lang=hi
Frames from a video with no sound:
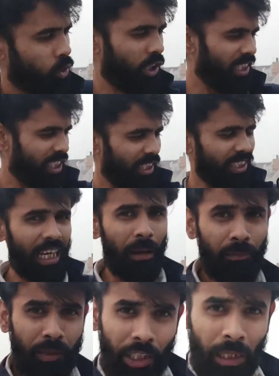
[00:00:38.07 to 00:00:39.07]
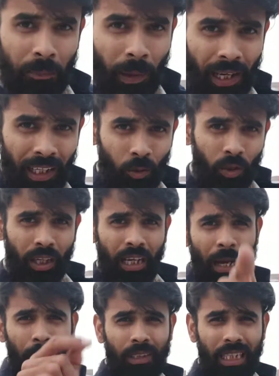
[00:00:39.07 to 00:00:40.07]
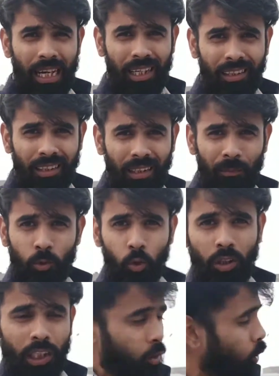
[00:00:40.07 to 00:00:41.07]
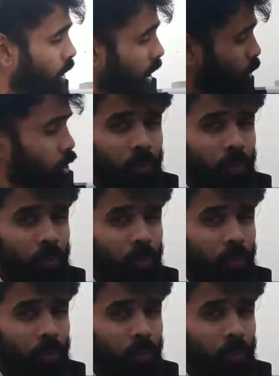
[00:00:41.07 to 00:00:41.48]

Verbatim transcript: तो जैसा कि आप देख पा रहे होंगे अगर आपकी आँख कमज़ोर नहीं होगी तो